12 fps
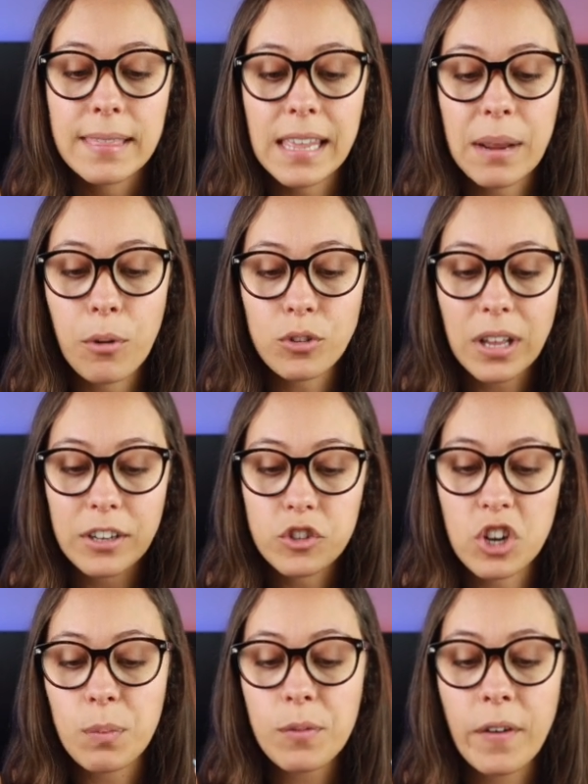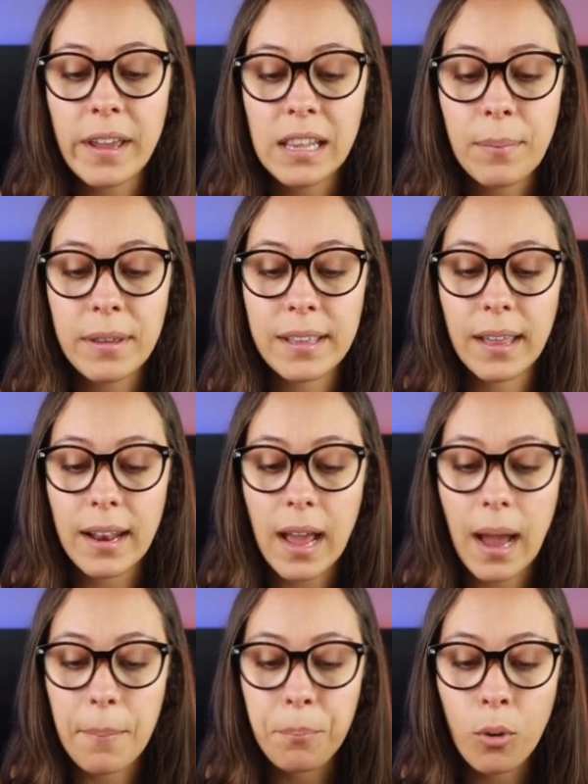tenemos a Shopify en la
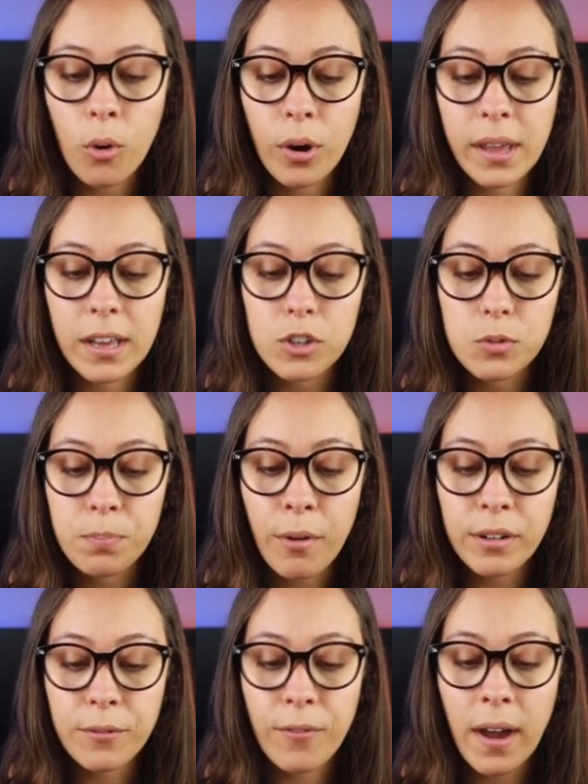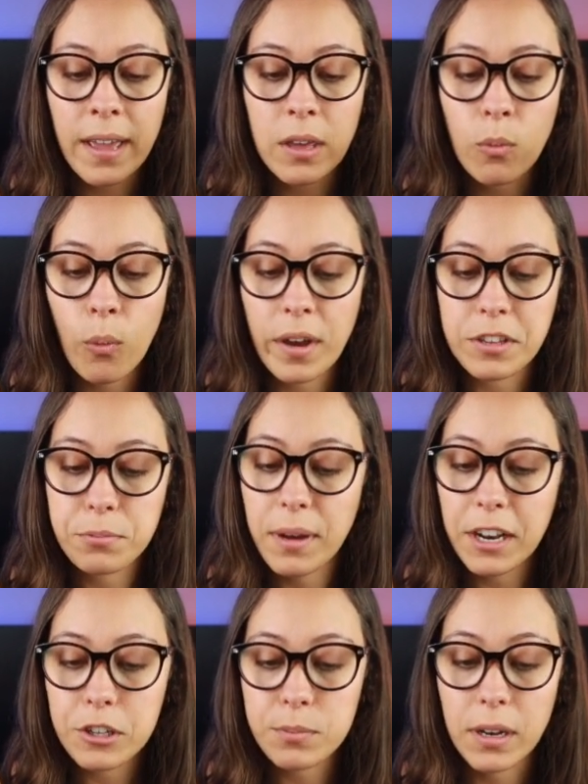mañana, a Boeing, Spotify y Waste
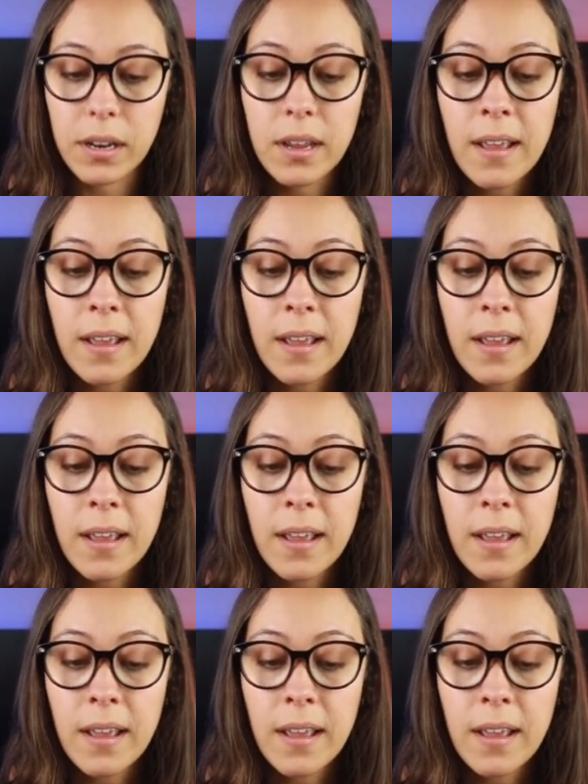Management.